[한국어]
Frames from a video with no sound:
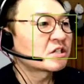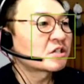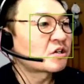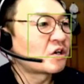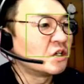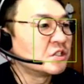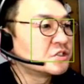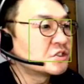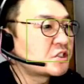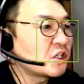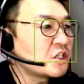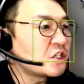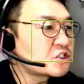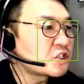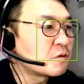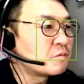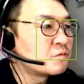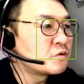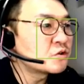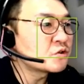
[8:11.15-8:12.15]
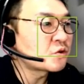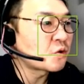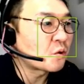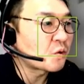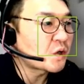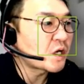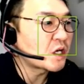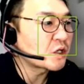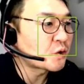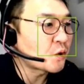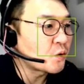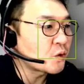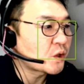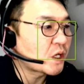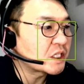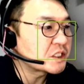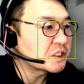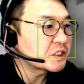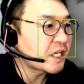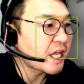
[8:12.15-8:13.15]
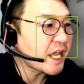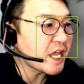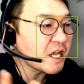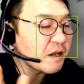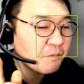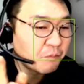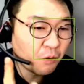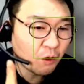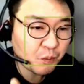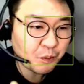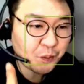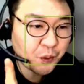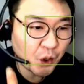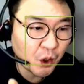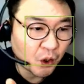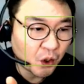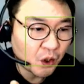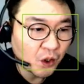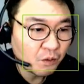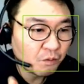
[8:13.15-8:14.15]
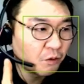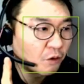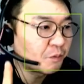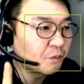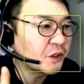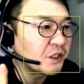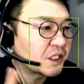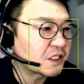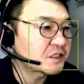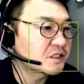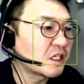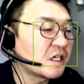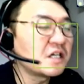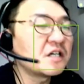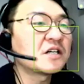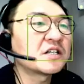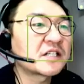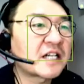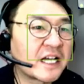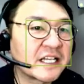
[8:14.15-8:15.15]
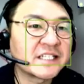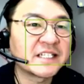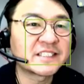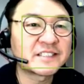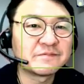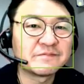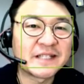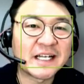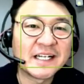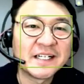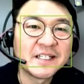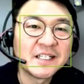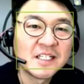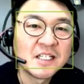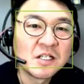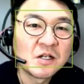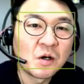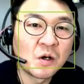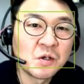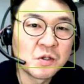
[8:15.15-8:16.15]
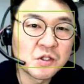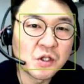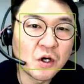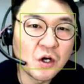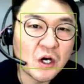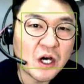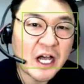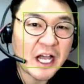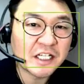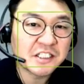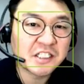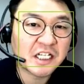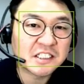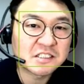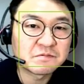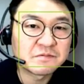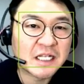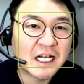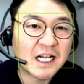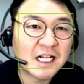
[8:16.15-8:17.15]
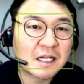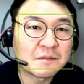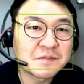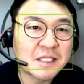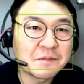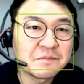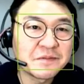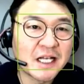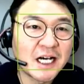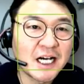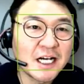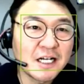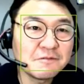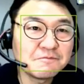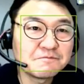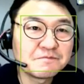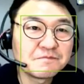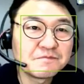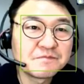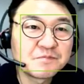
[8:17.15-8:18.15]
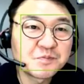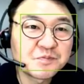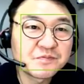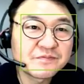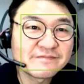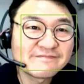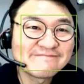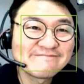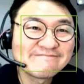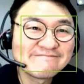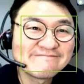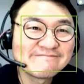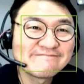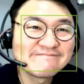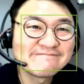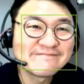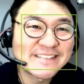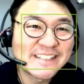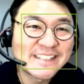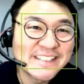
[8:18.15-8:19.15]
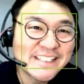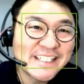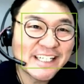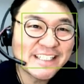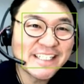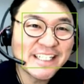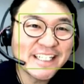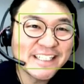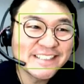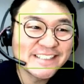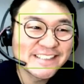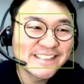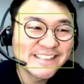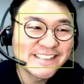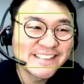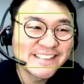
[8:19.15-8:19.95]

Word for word: 건설 전문 교과 교육 과정의 목표에 대해서 강의를 했습니다. 오늘도 화이팅 하겠습니다. 감사합니다. 화이팅!